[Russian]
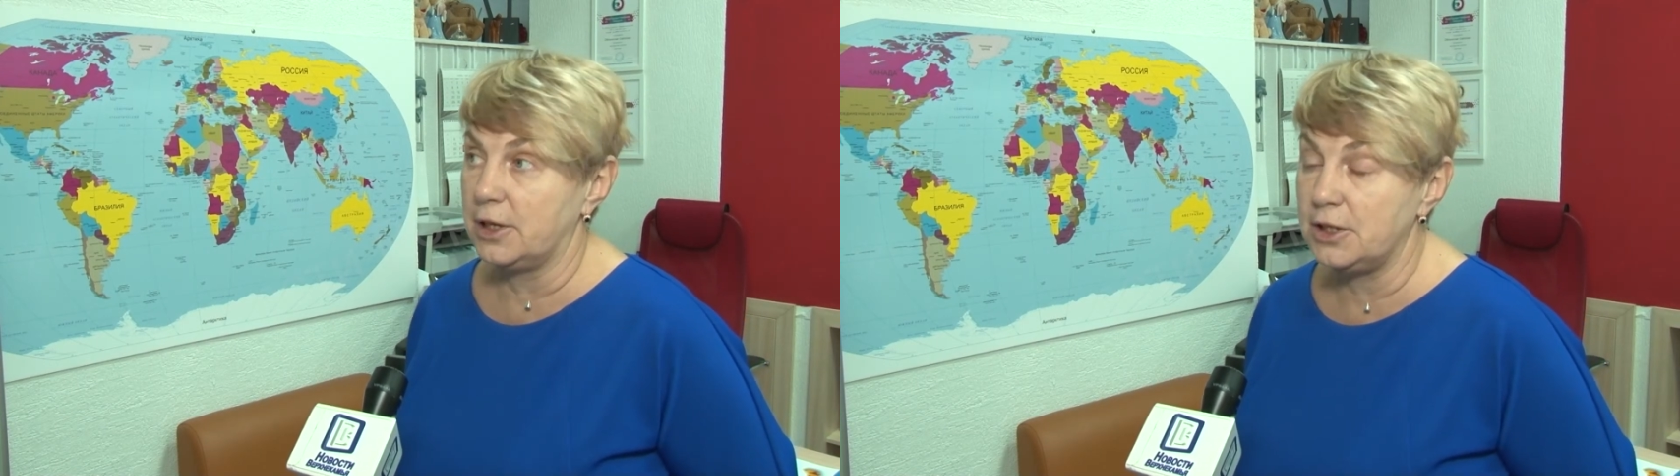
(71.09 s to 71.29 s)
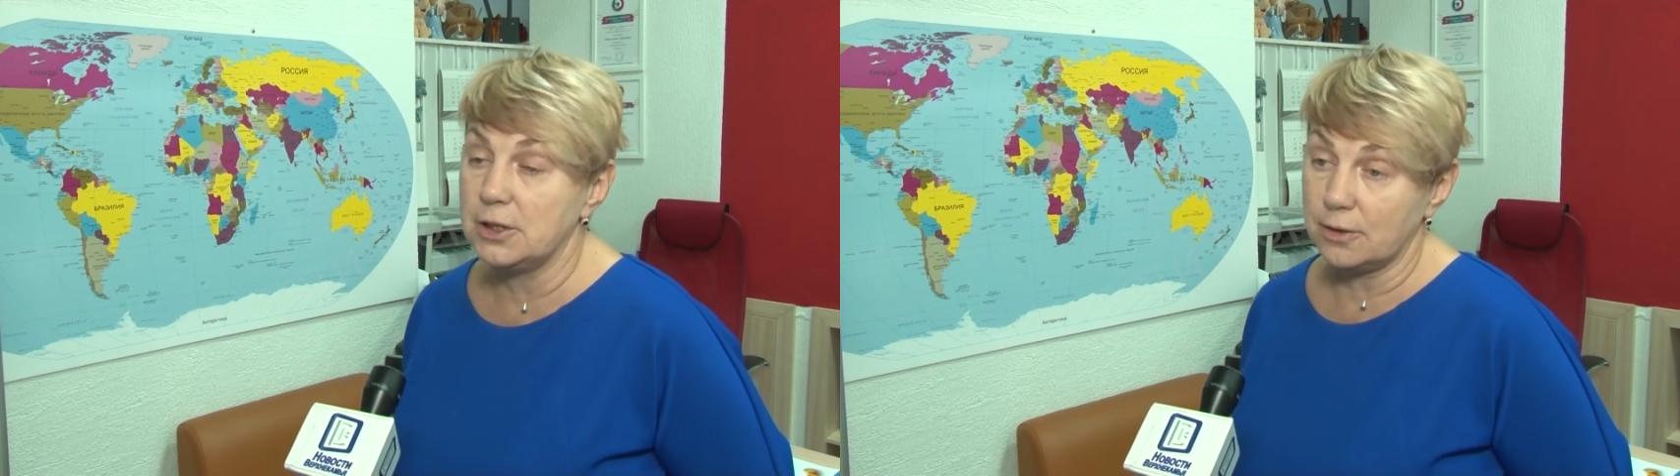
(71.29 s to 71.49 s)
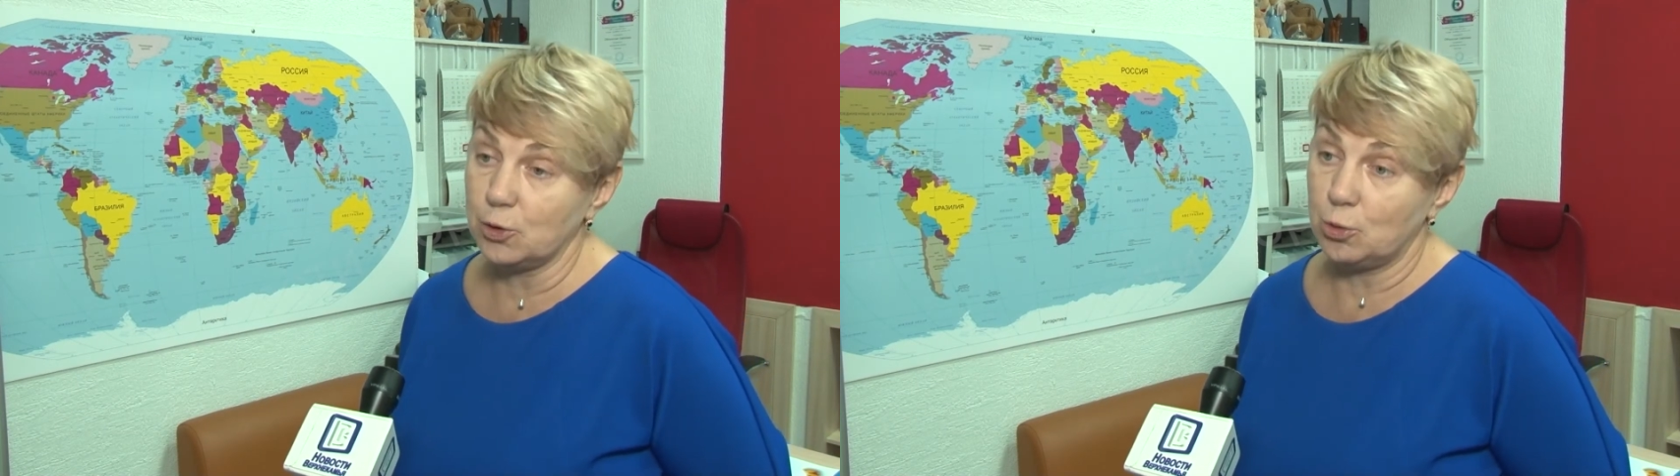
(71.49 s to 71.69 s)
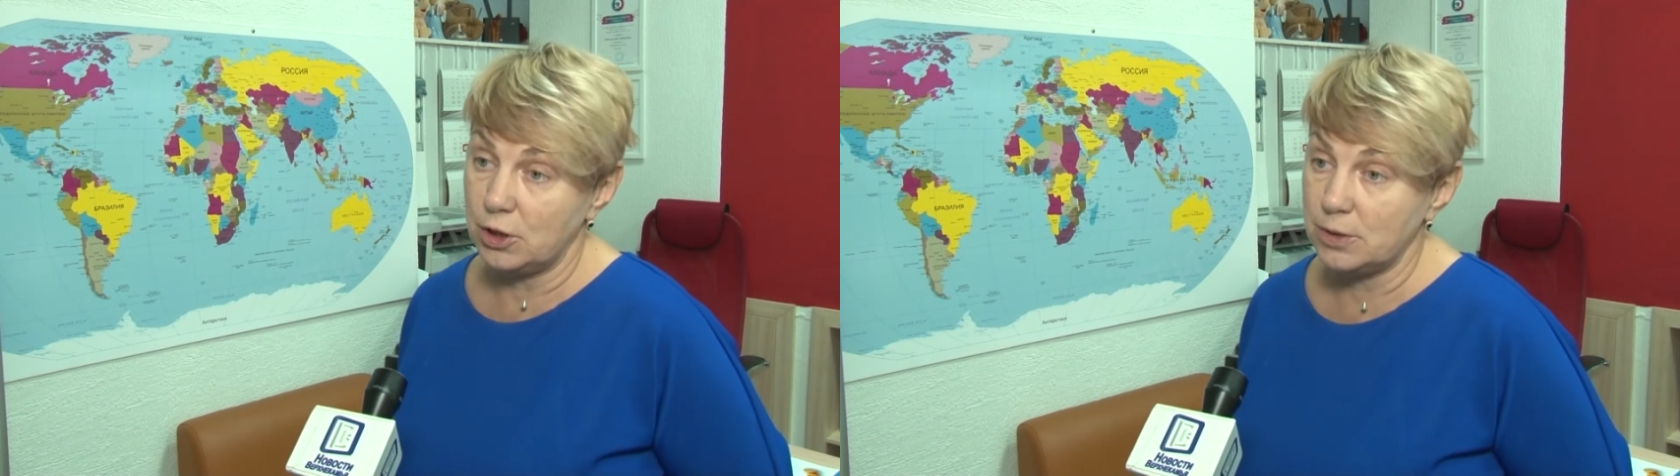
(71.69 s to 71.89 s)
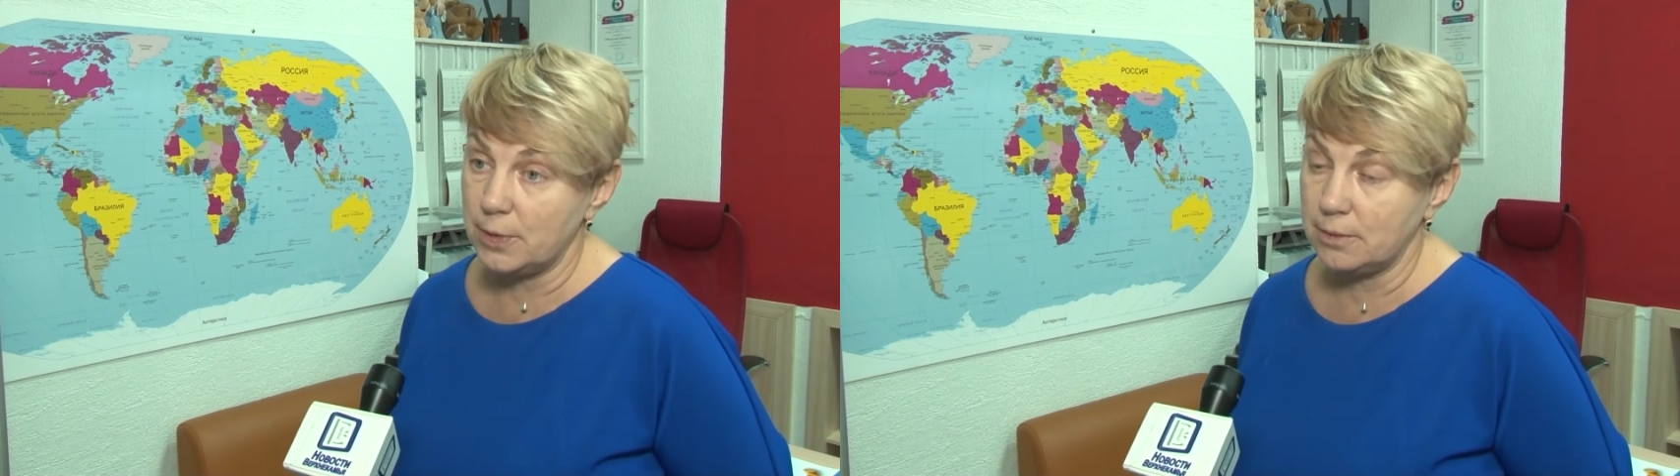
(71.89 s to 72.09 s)
российского
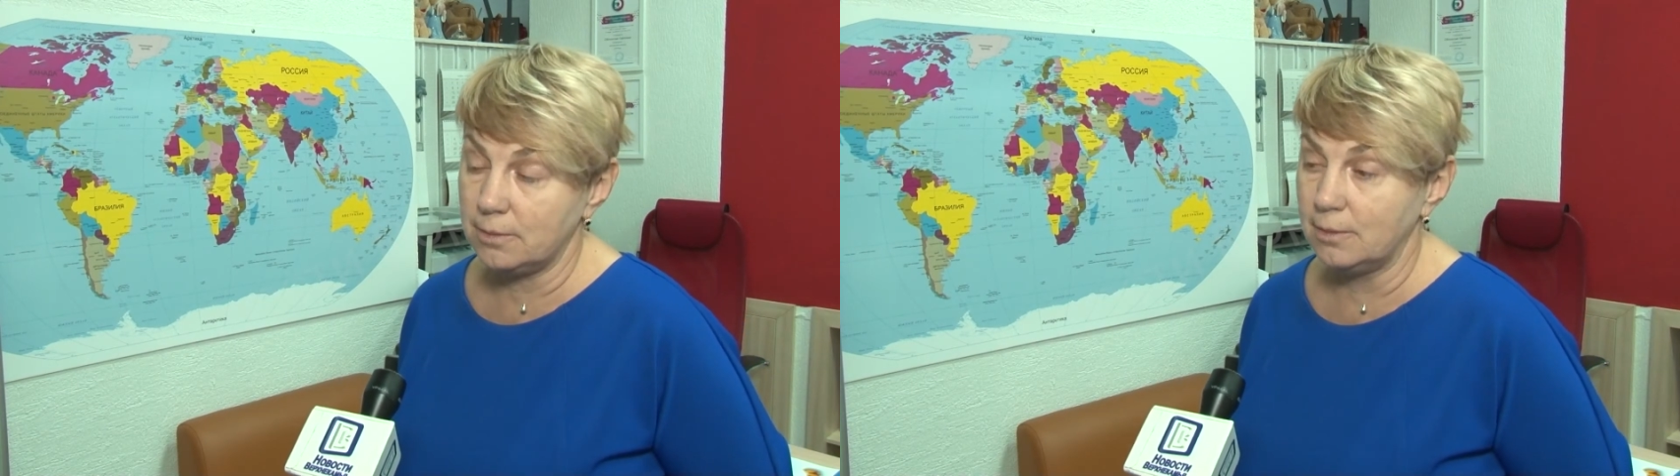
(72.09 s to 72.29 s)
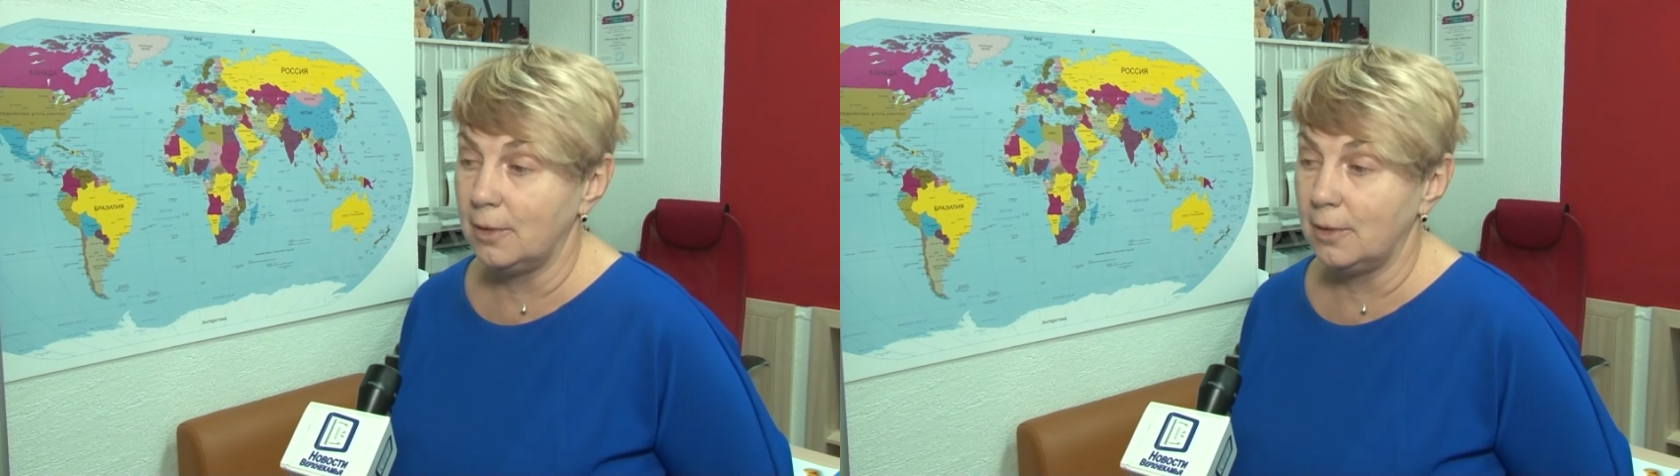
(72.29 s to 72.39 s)
туризма –